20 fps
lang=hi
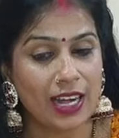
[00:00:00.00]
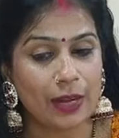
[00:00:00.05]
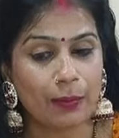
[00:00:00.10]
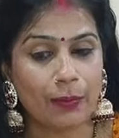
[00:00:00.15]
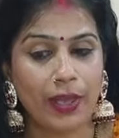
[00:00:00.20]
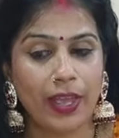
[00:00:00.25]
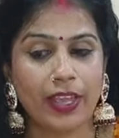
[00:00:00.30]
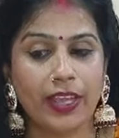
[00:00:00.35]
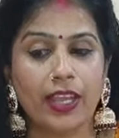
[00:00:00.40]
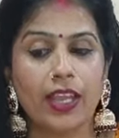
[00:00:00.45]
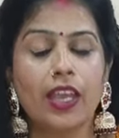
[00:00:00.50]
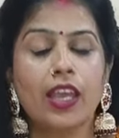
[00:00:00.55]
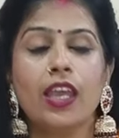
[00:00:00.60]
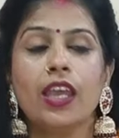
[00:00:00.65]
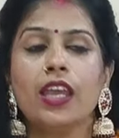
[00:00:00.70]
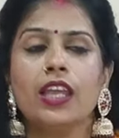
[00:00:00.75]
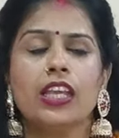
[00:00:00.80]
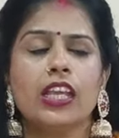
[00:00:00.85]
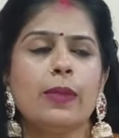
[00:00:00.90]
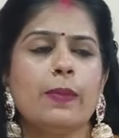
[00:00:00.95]
जान पाएंगे
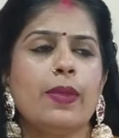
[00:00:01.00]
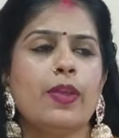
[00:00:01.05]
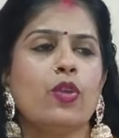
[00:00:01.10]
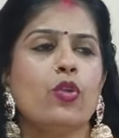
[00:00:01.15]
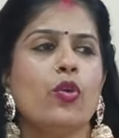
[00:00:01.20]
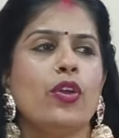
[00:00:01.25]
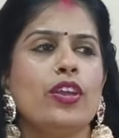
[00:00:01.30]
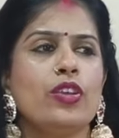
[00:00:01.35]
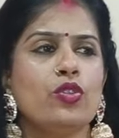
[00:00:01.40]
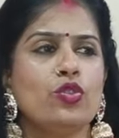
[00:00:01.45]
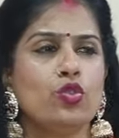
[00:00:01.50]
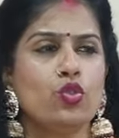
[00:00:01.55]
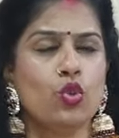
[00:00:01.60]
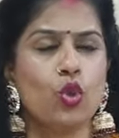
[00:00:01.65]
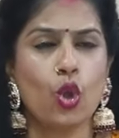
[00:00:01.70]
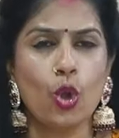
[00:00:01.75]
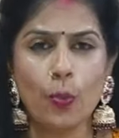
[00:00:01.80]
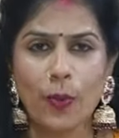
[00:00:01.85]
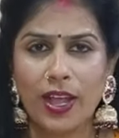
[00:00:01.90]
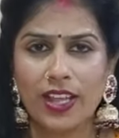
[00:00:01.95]
कि मैं कोई
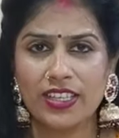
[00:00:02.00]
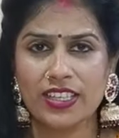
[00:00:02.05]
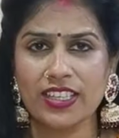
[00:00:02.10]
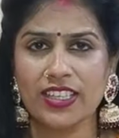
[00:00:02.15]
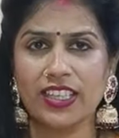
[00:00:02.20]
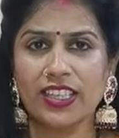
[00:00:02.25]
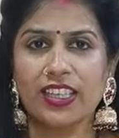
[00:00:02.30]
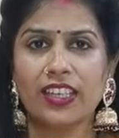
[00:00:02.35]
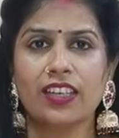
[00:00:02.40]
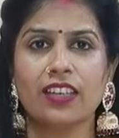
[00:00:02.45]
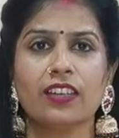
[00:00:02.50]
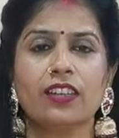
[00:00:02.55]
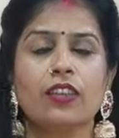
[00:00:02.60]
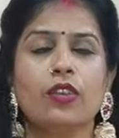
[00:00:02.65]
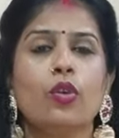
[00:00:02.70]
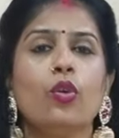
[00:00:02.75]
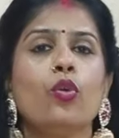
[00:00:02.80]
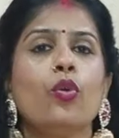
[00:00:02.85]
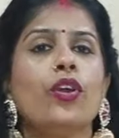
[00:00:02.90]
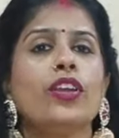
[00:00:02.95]
शोबाजी नहीं करती
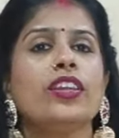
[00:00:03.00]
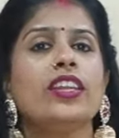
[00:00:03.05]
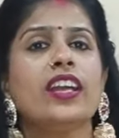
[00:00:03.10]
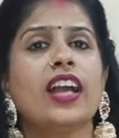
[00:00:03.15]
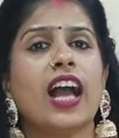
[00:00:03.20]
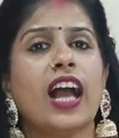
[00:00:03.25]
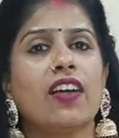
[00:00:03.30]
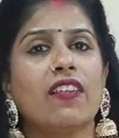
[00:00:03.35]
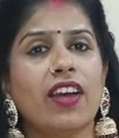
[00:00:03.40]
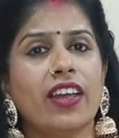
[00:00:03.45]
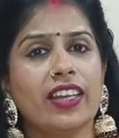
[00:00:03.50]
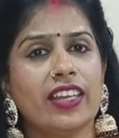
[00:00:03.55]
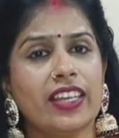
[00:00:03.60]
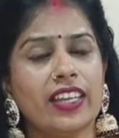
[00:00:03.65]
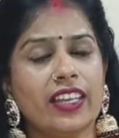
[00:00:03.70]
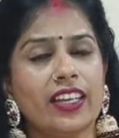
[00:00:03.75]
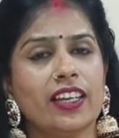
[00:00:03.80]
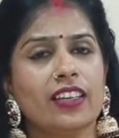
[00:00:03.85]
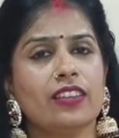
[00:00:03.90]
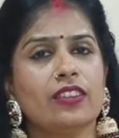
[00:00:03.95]
हूँ कोई दिखावा
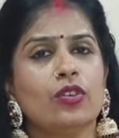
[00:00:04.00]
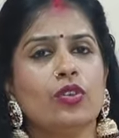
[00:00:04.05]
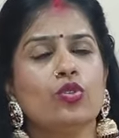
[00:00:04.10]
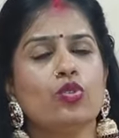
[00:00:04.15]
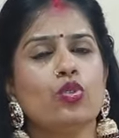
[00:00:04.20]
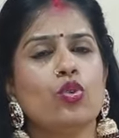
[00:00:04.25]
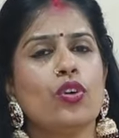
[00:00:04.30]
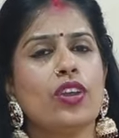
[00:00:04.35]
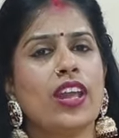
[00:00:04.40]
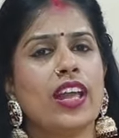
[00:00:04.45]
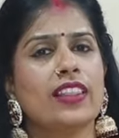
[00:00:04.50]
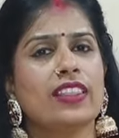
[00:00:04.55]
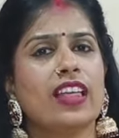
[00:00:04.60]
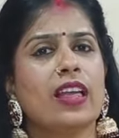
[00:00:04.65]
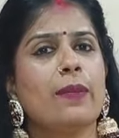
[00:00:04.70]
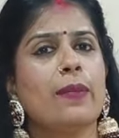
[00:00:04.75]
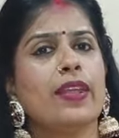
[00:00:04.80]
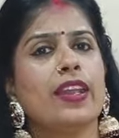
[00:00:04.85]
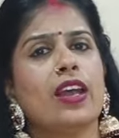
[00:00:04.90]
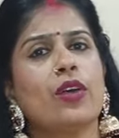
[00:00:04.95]
नहीं करती हूँ जो रहता
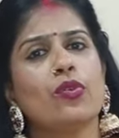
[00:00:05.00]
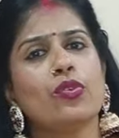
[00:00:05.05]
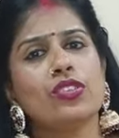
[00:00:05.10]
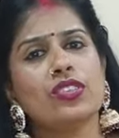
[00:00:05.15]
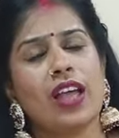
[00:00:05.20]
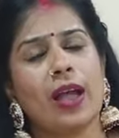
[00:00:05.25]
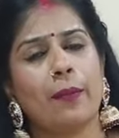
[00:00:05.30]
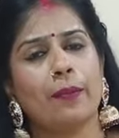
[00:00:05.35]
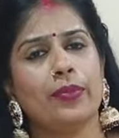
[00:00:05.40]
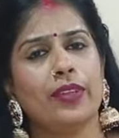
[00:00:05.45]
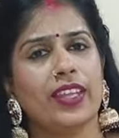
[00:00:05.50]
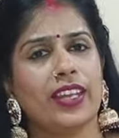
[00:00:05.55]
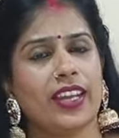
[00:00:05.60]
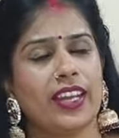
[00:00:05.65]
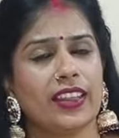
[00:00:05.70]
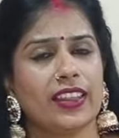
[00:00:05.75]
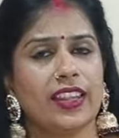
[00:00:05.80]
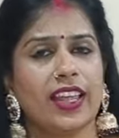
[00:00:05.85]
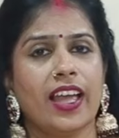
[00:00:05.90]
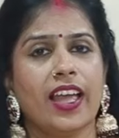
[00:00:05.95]
है मेरा वो सामने
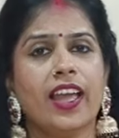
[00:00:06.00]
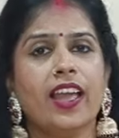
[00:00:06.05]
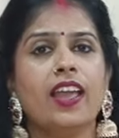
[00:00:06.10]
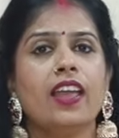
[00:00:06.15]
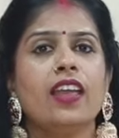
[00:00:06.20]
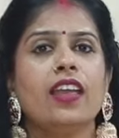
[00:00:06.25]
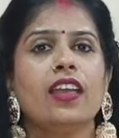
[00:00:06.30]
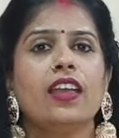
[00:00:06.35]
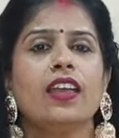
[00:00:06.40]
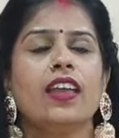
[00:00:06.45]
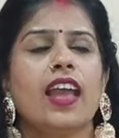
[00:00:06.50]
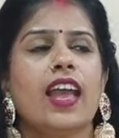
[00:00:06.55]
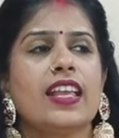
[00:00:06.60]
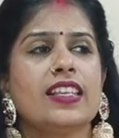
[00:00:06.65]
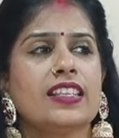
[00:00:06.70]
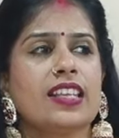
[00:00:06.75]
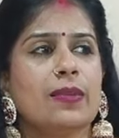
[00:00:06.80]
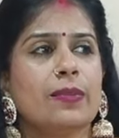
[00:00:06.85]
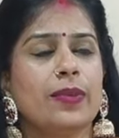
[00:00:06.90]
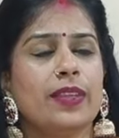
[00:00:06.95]
रहता है
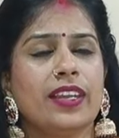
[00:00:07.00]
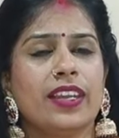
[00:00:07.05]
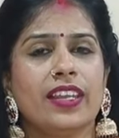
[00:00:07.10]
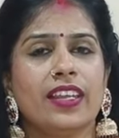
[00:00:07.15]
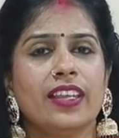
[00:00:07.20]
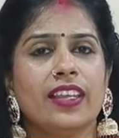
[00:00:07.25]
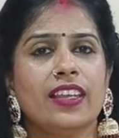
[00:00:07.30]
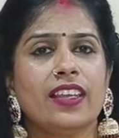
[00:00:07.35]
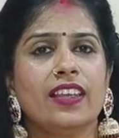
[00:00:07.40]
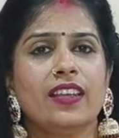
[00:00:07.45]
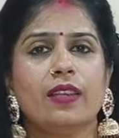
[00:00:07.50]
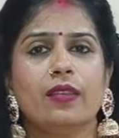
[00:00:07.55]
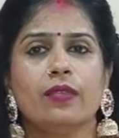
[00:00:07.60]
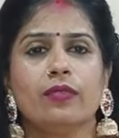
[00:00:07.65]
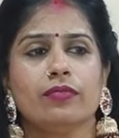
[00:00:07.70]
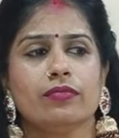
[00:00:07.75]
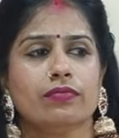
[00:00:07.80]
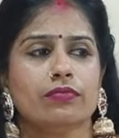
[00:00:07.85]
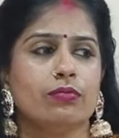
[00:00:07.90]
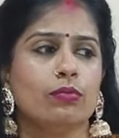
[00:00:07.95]
ऐसा भी नहीं कि
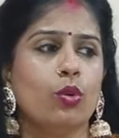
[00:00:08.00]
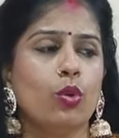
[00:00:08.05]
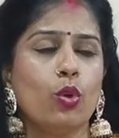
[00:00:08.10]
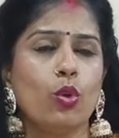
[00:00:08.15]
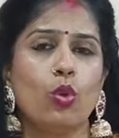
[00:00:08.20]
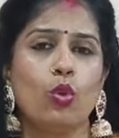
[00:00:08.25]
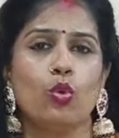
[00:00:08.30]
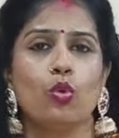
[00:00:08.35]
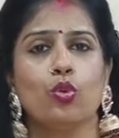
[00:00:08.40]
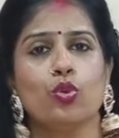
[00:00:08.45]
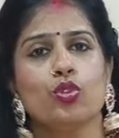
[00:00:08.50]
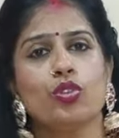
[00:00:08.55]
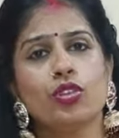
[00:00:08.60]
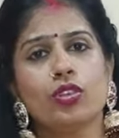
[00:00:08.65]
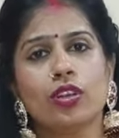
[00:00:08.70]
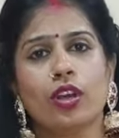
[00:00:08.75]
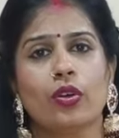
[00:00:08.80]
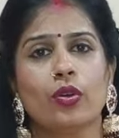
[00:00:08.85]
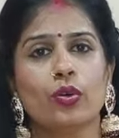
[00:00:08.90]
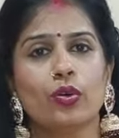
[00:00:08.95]
बोलो कुछ
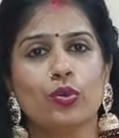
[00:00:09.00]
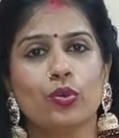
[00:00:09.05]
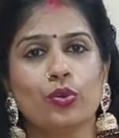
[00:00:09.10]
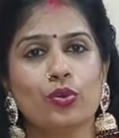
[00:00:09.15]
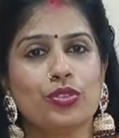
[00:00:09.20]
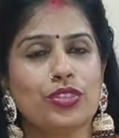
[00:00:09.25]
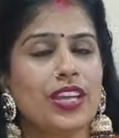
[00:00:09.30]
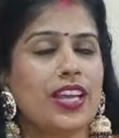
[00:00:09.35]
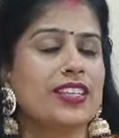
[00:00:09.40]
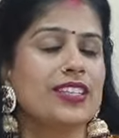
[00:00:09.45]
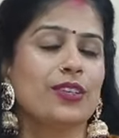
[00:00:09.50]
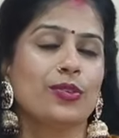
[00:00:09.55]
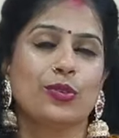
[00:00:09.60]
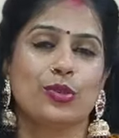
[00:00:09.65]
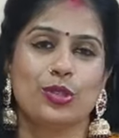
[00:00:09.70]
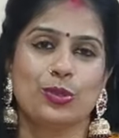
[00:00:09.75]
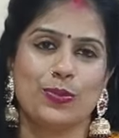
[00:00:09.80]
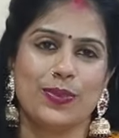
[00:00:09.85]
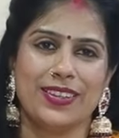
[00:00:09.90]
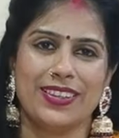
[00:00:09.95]
करो कुछ ऐसा
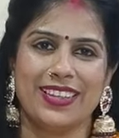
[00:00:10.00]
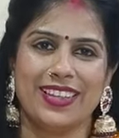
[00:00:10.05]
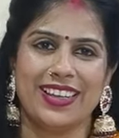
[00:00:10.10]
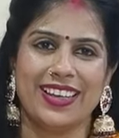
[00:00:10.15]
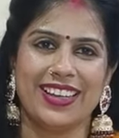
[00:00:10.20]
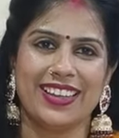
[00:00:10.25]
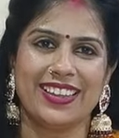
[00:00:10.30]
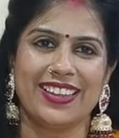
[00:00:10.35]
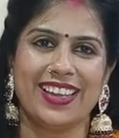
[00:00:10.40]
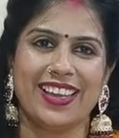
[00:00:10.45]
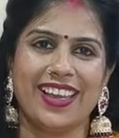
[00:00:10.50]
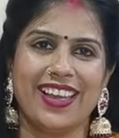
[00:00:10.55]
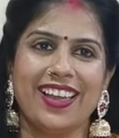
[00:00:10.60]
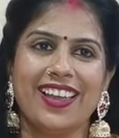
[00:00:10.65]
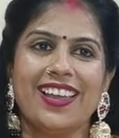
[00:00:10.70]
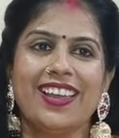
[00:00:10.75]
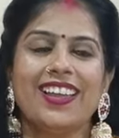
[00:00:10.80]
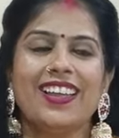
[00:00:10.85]
कुछ भी नहीं रहता है